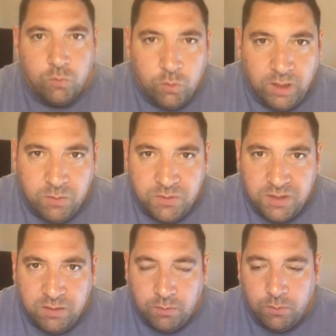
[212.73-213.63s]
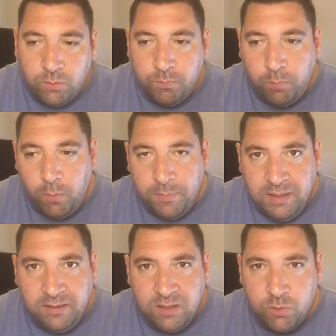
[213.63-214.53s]
Taux de réussite,
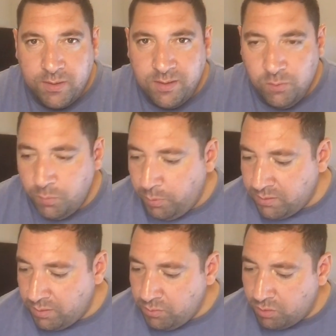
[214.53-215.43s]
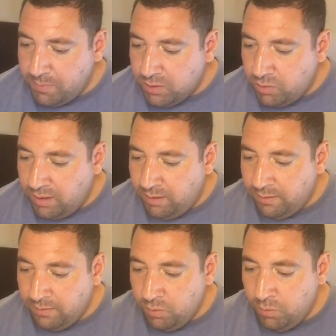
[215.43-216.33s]
probabilité 62% sur ce match-là,
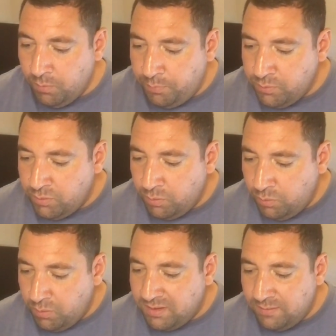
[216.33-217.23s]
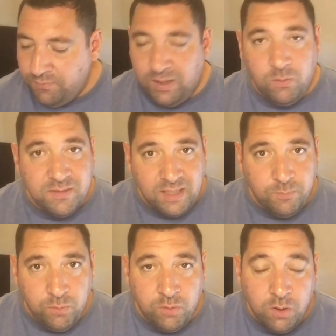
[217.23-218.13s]
le plus de
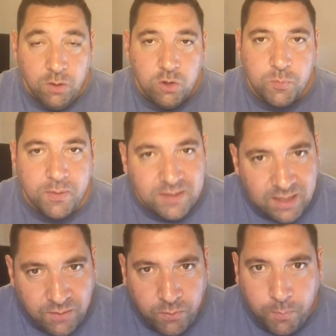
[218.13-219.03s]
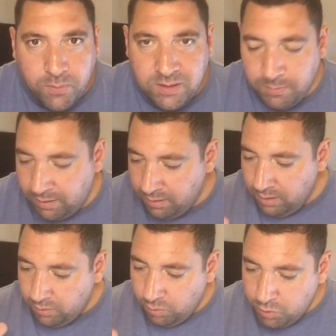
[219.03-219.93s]
2,5 buts, je pense qu'il est fort possible.
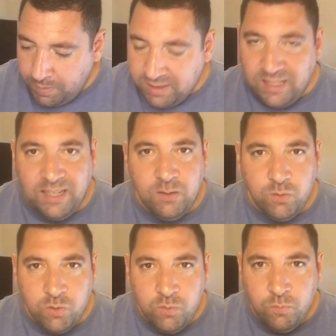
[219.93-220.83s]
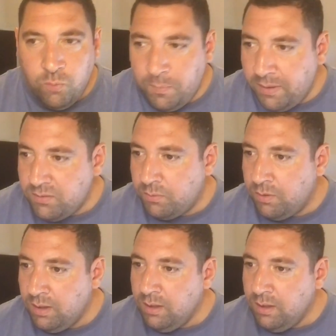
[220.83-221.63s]
Donc je partirai là-dessus, moi perso.